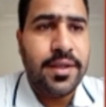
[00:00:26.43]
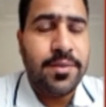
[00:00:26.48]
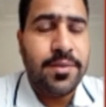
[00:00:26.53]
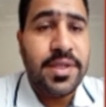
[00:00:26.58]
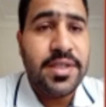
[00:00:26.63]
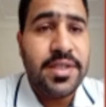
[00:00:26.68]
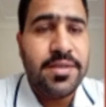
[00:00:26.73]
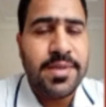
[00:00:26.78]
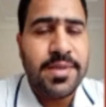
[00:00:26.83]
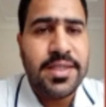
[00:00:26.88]

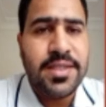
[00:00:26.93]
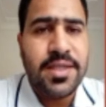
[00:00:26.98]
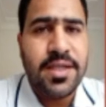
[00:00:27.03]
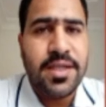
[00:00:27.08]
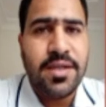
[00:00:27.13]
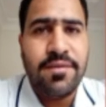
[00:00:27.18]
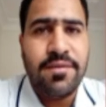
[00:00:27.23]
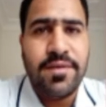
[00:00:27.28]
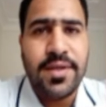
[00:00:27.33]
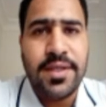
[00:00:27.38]
بالنسبة
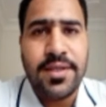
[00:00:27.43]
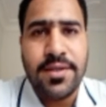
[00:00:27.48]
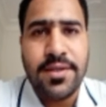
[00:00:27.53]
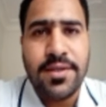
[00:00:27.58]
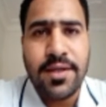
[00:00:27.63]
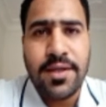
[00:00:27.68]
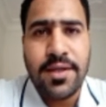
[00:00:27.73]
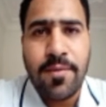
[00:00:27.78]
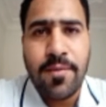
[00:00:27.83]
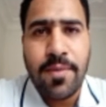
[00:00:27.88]
للسنة
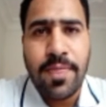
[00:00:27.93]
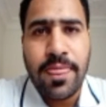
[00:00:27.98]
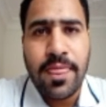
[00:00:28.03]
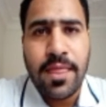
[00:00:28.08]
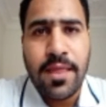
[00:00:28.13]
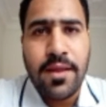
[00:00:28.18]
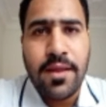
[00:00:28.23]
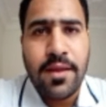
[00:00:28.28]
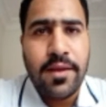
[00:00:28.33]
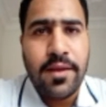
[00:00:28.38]
الفائتة
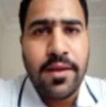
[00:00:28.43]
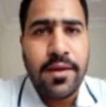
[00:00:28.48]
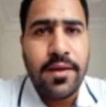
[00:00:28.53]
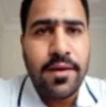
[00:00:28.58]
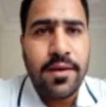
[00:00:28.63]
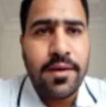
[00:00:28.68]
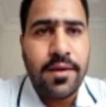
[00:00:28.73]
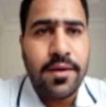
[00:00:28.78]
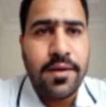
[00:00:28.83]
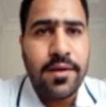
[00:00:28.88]

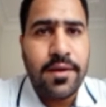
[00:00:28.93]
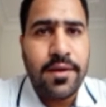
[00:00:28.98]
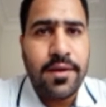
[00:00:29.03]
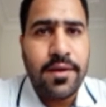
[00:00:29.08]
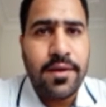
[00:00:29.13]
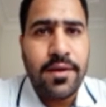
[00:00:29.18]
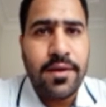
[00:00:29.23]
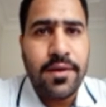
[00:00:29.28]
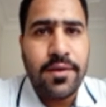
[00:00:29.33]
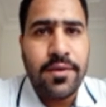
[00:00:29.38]

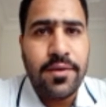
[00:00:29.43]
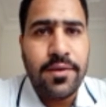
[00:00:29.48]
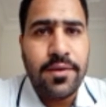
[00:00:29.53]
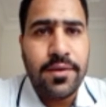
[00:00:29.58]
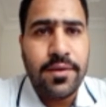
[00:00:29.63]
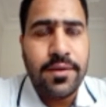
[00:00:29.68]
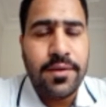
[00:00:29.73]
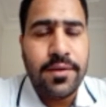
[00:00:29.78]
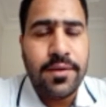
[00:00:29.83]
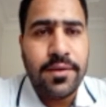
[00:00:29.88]
آه،
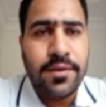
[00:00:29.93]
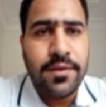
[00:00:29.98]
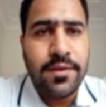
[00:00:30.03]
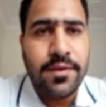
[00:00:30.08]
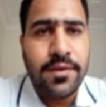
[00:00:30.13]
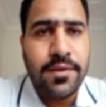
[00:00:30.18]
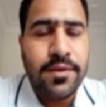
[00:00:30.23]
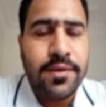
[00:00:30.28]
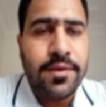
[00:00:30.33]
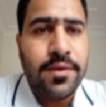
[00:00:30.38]

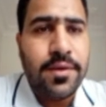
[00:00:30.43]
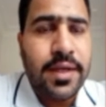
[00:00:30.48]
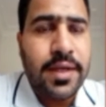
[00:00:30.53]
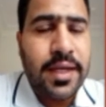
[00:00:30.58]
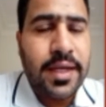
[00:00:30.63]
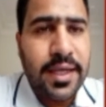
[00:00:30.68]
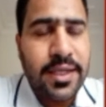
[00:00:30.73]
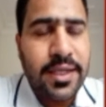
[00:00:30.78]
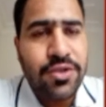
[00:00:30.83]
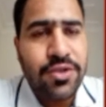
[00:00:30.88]
آه،
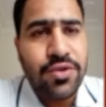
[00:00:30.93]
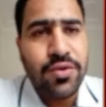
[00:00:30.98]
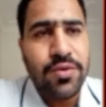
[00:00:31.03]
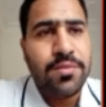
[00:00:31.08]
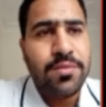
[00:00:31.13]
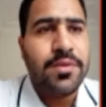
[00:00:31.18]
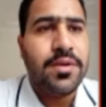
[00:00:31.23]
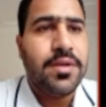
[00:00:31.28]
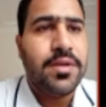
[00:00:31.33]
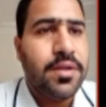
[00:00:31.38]

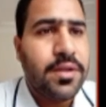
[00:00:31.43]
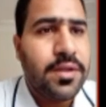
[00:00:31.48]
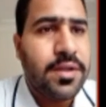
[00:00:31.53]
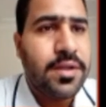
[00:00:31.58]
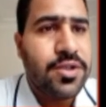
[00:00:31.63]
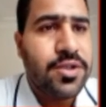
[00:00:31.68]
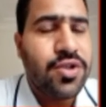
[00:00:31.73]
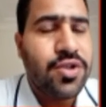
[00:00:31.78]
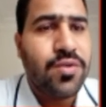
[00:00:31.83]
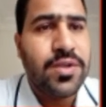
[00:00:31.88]
رأيتم
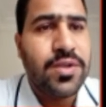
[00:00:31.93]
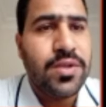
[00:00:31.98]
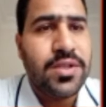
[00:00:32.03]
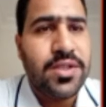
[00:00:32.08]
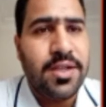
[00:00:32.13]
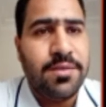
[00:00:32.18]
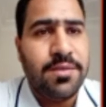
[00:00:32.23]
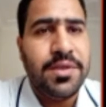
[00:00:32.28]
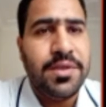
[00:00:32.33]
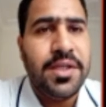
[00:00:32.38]
النشر
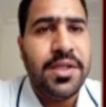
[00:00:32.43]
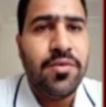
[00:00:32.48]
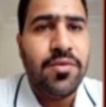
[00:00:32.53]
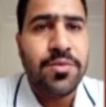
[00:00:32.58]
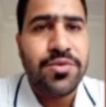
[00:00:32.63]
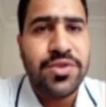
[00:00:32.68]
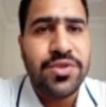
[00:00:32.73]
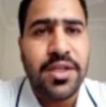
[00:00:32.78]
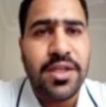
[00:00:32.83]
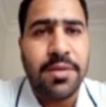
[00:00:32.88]
والتعميل
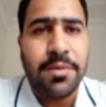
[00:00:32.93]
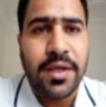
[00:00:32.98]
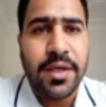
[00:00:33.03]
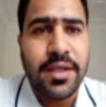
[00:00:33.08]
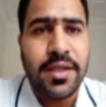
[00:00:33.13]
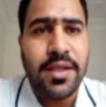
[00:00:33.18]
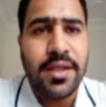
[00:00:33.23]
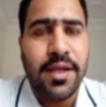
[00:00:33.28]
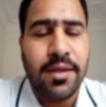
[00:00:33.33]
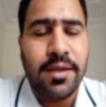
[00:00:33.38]

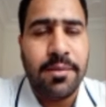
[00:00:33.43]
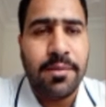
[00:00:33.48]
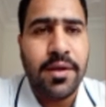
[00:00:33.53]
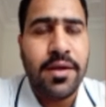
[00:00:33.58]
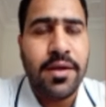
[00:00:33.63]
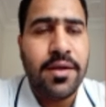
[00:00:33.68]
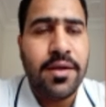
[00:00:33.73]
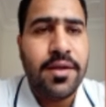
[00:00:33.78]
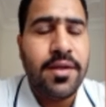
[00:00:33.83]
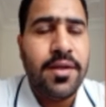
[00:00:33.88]
والمستطابقات
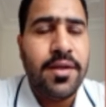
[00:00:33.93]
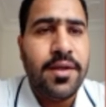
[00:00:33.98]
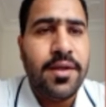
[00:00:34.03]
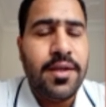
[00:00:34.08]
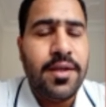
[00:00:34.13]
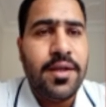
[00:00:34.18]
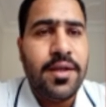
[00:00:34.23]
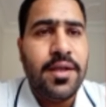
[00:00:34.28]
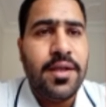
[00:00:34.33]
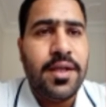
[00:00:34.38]
الهامة
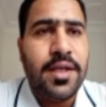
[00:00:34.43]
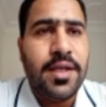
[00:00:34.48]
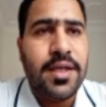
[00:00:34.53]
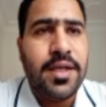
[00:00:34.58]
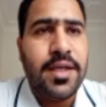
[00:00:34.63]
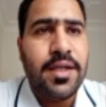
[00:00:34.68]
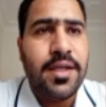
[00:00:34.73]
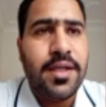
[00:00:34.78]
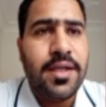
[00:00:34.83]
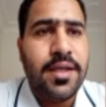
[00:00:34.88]

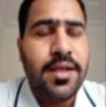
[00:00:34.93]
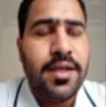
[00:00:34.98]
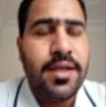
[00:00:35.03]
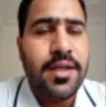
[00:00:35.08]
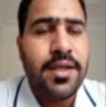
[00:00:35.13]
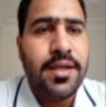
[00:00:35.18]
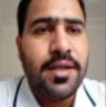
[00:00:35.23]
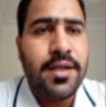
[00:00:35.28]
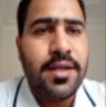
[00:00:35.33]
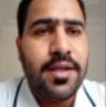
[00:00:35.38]
لكن
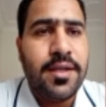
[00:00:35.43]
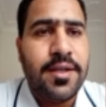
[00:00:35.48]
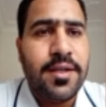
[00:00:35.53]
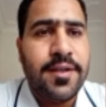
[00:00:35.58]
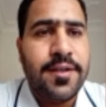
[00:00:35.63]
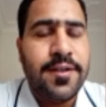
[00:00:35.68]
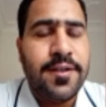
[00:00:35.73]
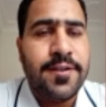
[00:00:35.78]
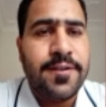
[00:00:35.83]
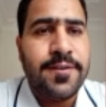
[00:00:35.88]

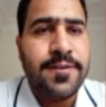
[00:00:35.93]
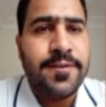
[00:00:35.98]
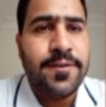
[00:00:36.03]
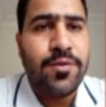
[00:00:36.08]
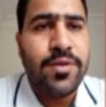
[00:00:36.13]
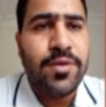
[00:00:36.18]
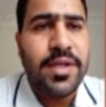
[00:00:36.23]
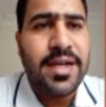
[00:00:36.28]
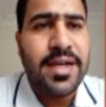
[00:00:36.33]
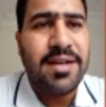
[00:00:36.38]
آه،
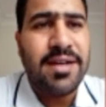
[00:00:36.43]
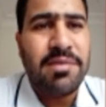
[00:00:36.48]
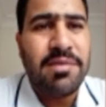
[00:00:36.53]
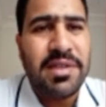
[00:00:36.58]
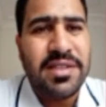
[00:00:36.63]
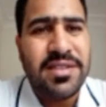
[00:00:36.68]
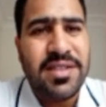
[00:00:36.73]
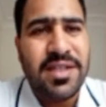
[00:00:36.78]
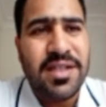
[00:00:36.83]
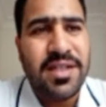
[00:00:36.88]
هناك
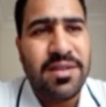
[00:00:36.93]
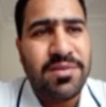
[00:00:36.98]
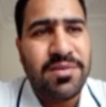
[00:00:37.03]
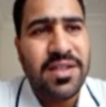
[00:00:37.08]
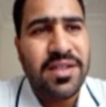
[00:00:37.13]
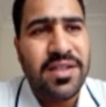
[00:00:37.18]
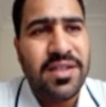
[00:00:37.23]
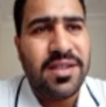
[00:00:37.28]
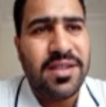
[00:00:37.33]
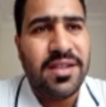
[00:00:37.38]
بعض
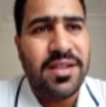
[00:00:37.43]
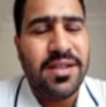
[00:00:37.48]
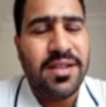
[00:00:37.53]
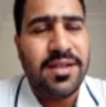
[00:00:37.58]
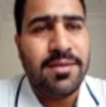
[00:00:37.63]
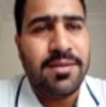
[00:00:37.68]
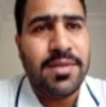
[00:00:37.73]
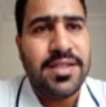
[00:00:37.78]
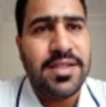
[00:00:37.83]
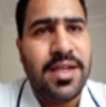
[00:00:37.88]
التلاميذ
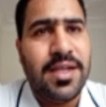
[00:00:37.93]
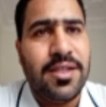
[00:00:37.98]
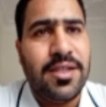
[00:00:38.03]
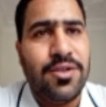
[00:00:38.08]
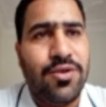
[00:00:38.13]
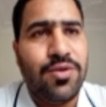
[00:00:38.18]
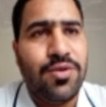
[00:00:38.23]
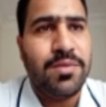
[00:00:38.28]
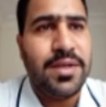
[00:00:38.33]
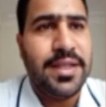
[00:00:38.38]
اللي مازال
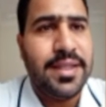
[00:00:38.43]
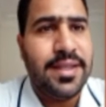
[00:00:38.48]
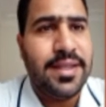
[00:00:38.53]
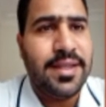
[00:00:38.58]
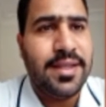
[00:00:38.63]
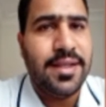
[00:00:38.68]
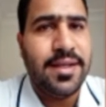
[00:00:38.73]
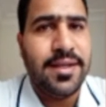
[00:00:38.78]
عندهم بعض